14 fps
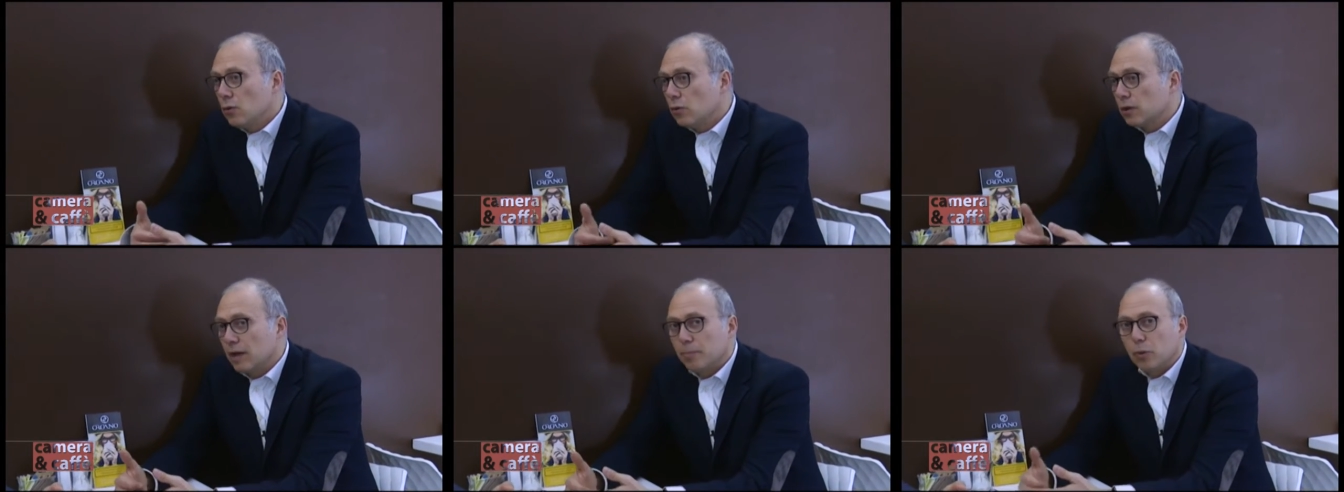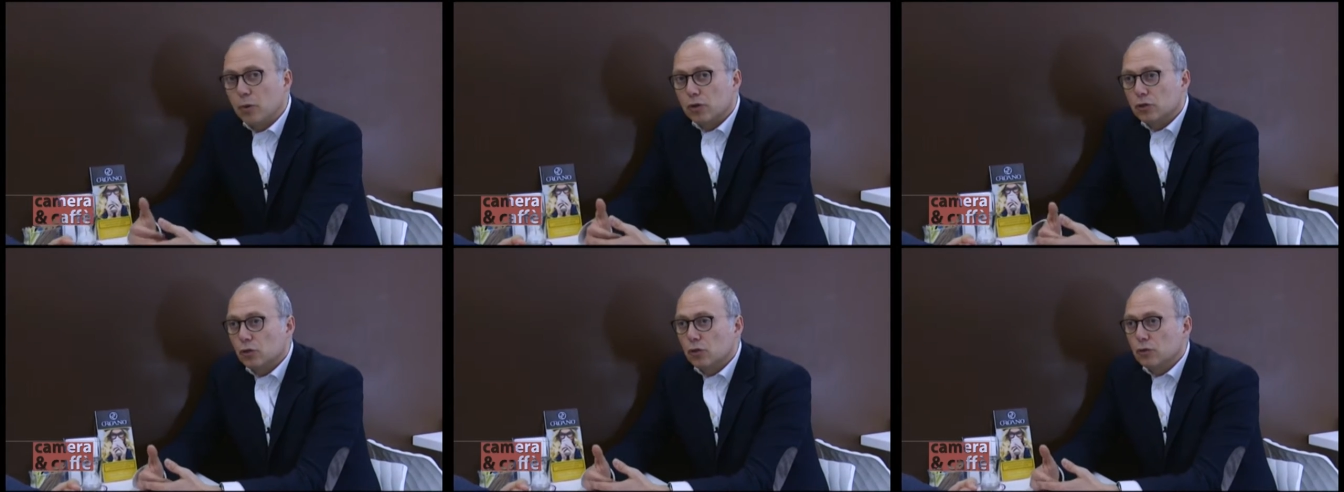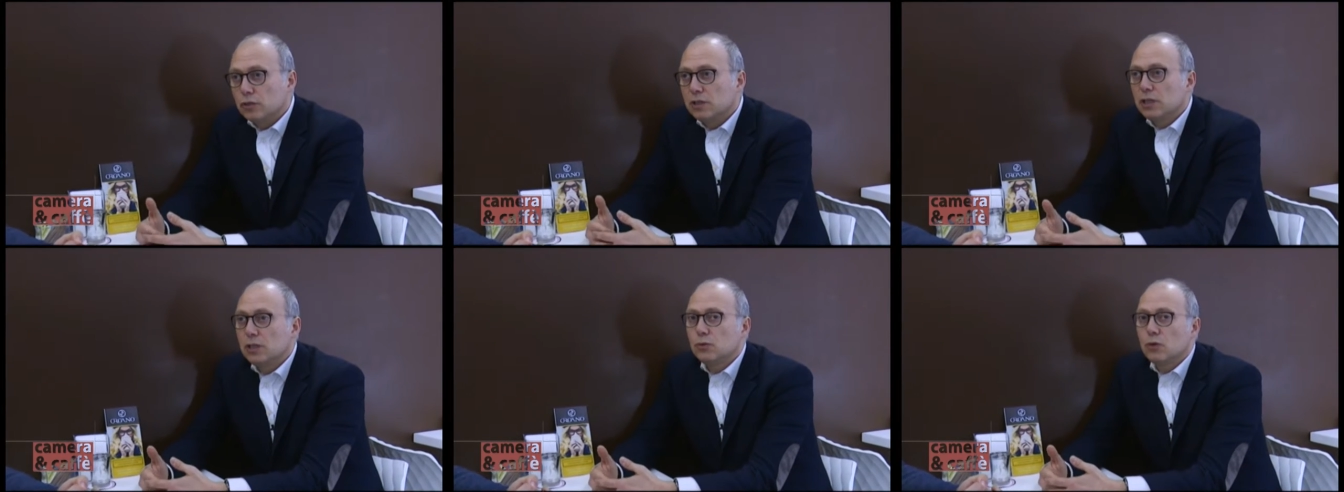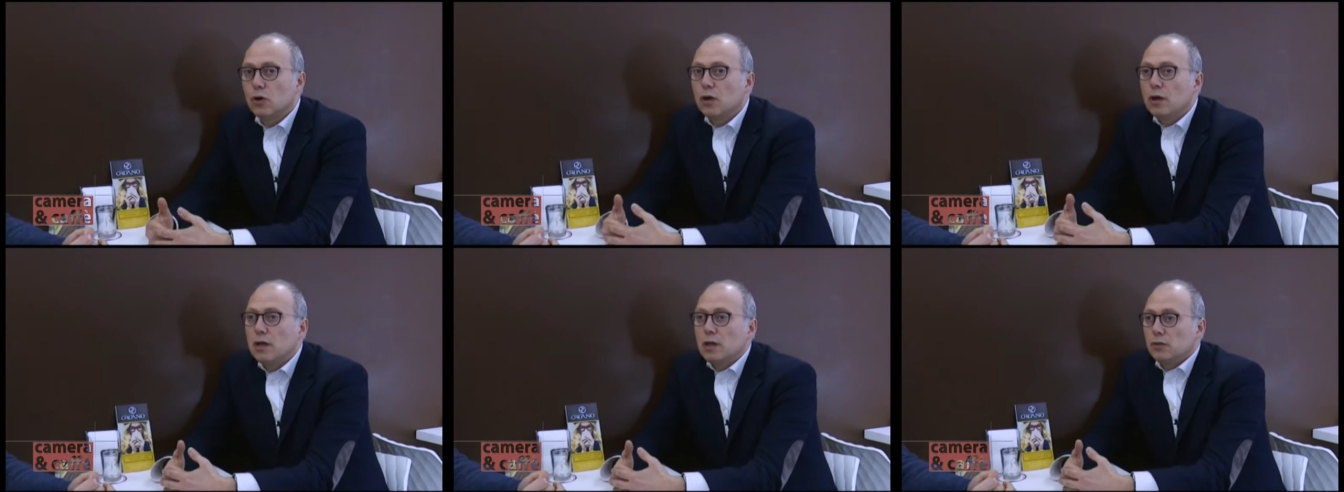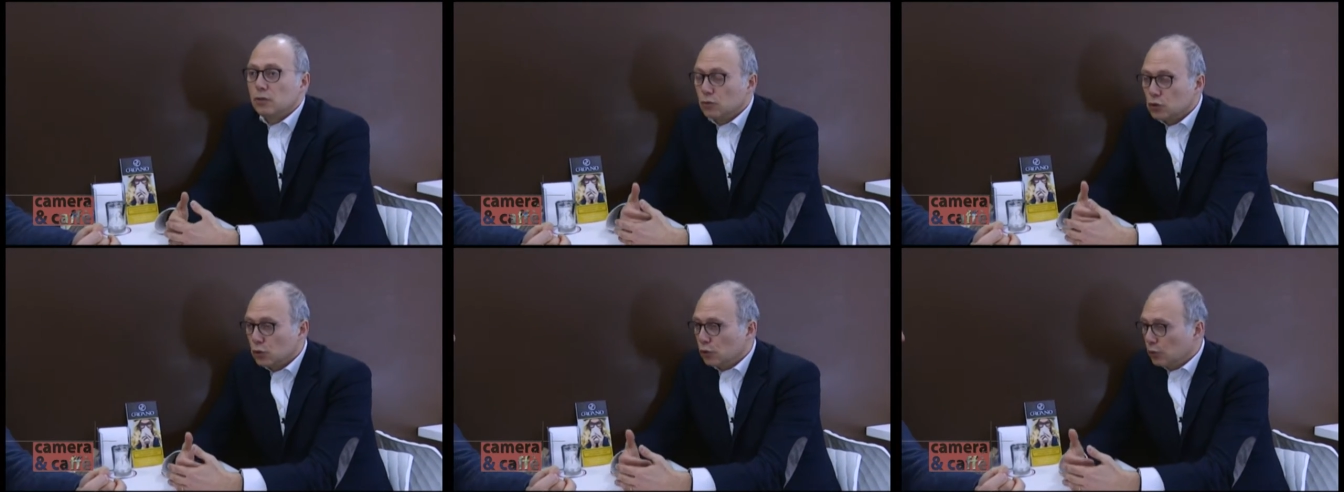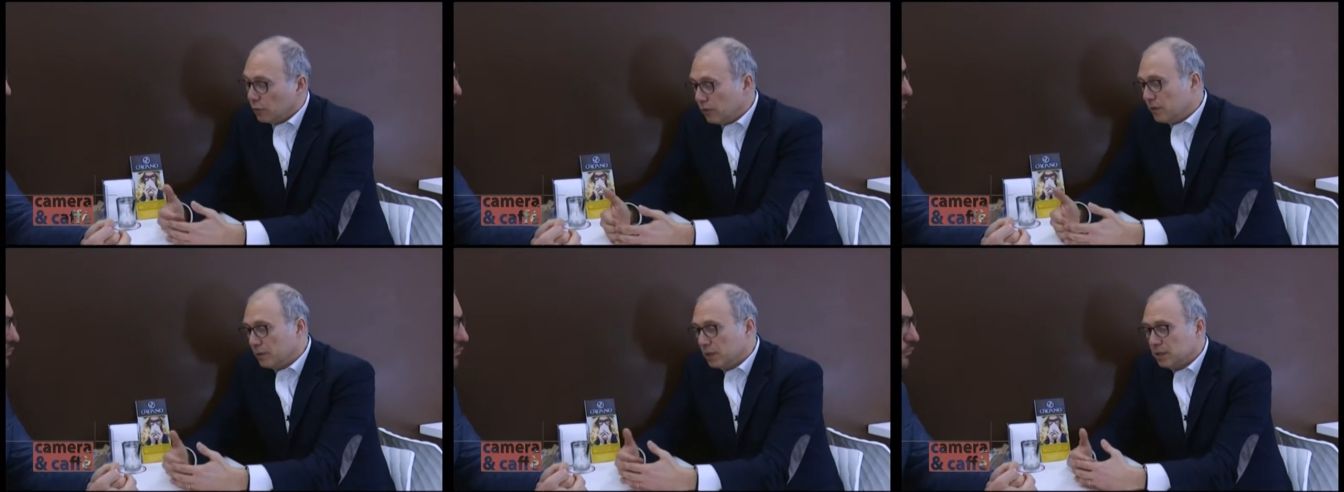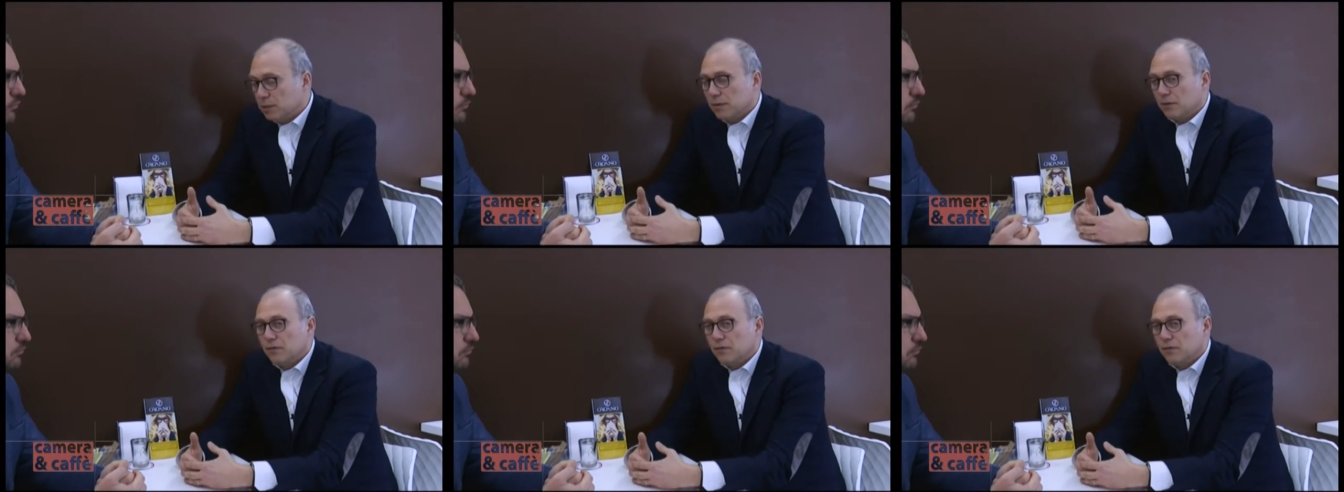un rapporto continuo, non solo ovviamente per